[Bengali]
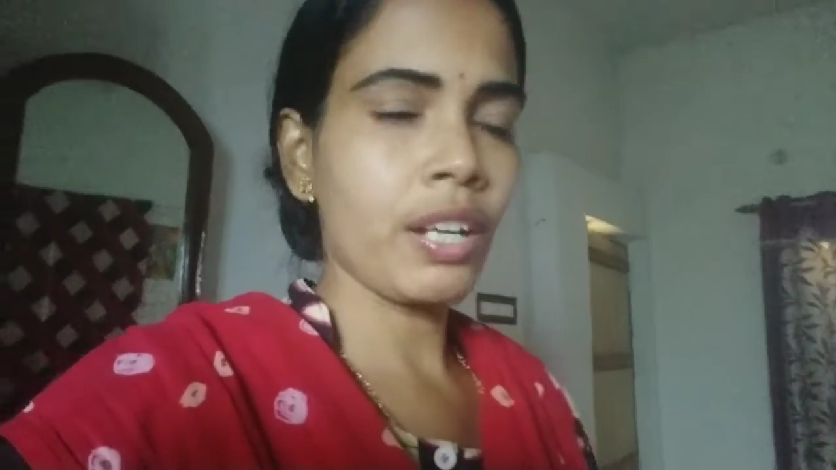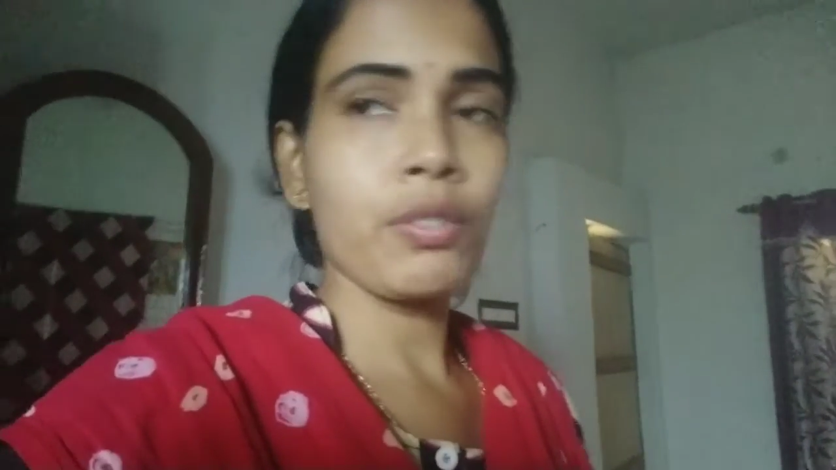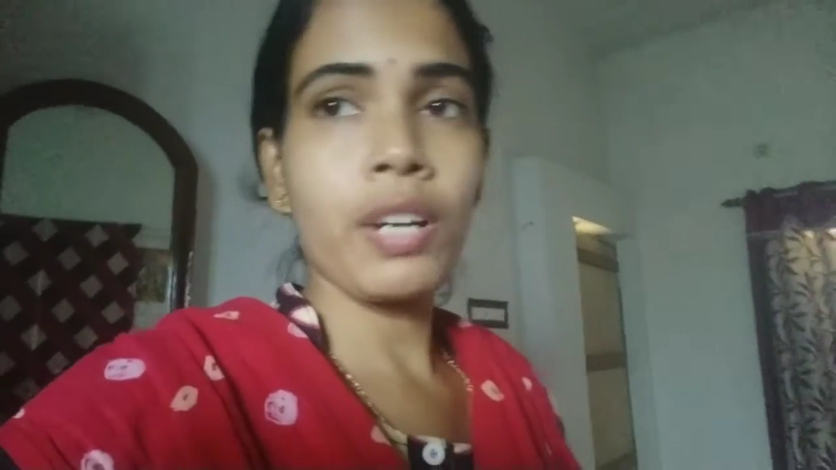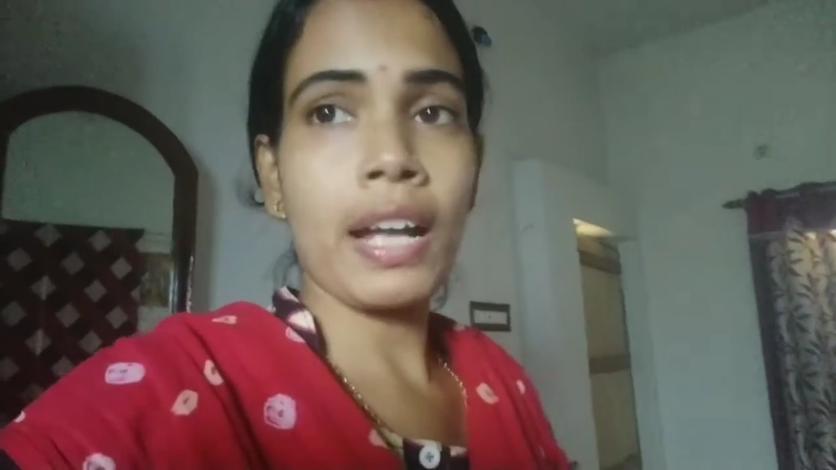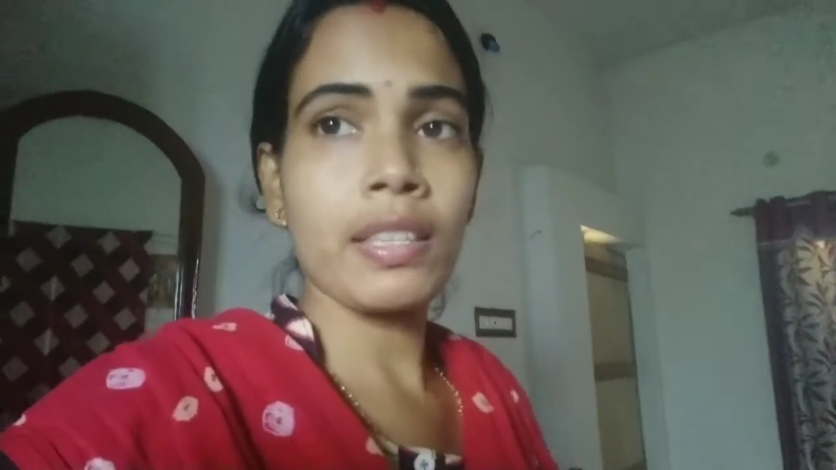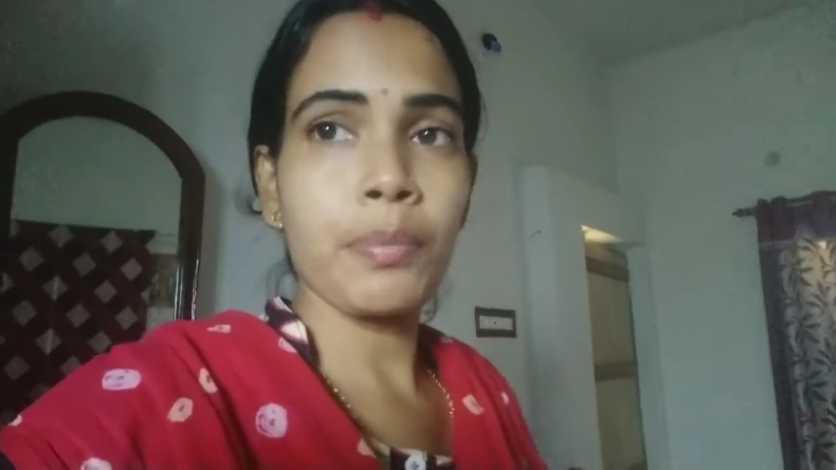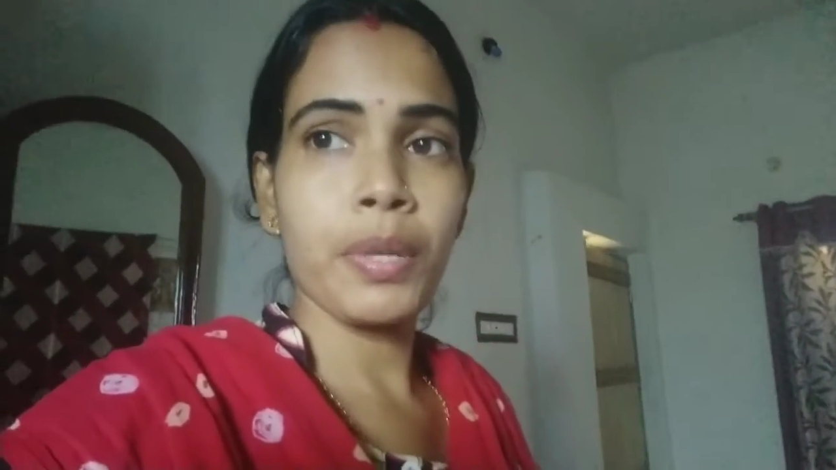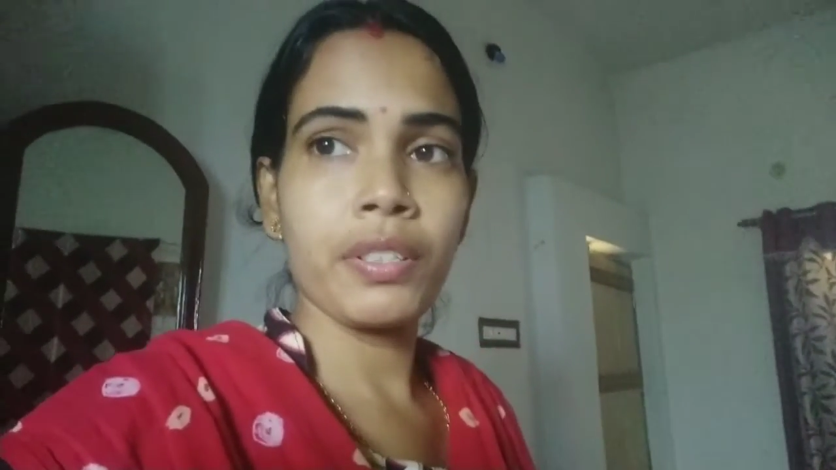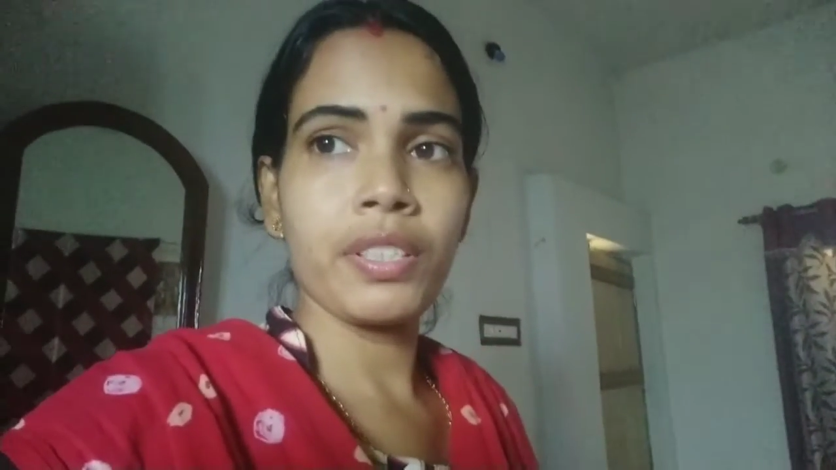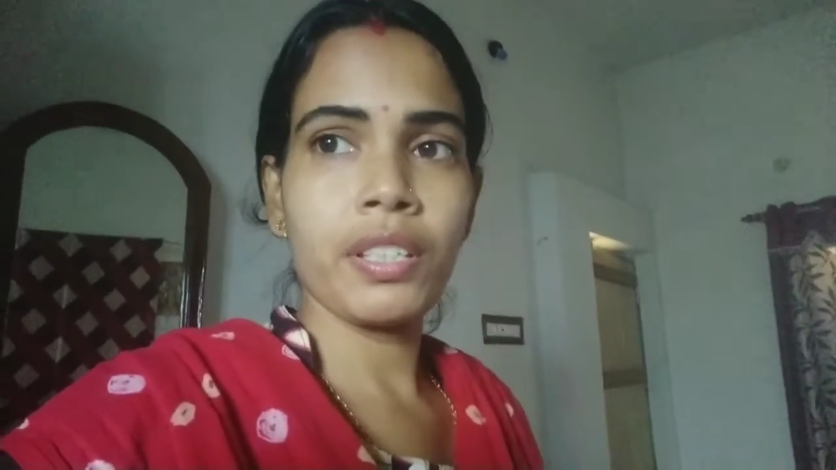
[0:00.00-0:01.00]
দেখো খাতা
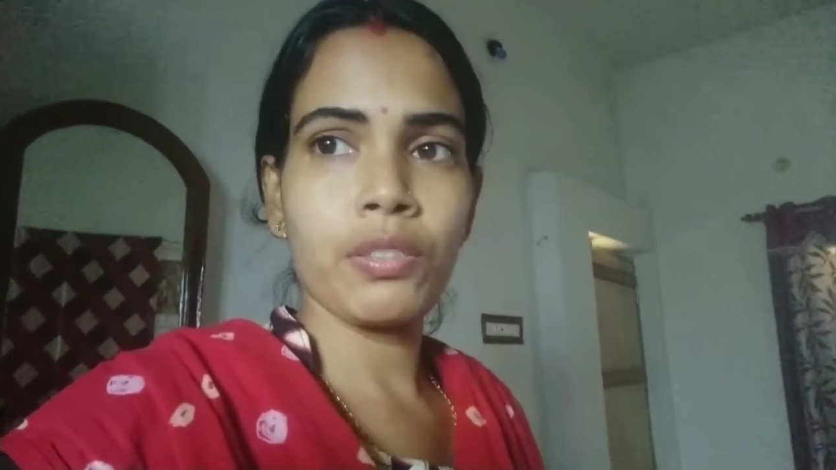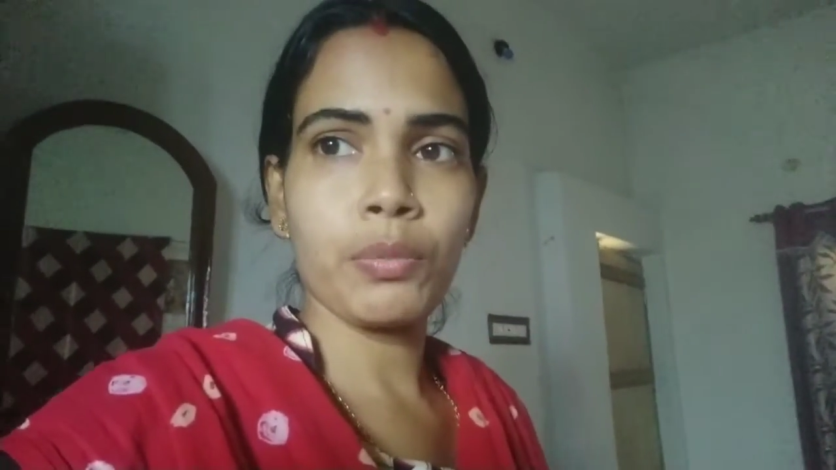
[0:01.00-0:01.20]
পেন নিয়ে